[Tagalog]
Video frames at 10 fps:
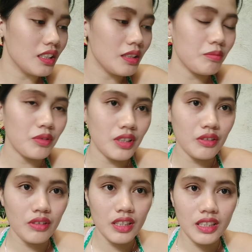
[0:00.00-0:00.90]
Hindi po
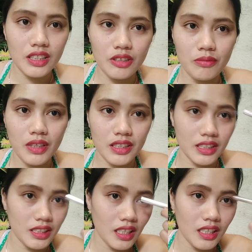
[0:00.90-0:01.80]
katulad nito mga
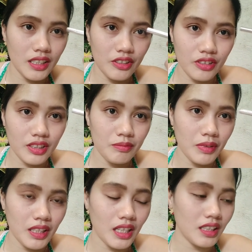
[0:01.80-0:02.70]
sis, gaganunin
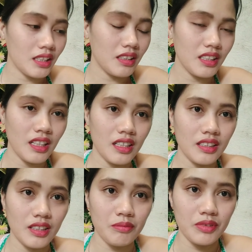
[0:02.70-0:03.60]
pa natin
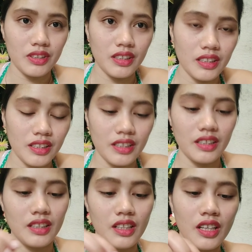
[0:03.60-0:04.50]
yan, tapos ganyan.
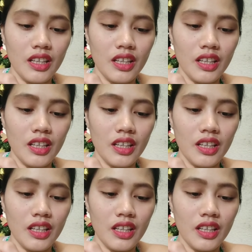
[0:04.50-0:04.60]
ganyan.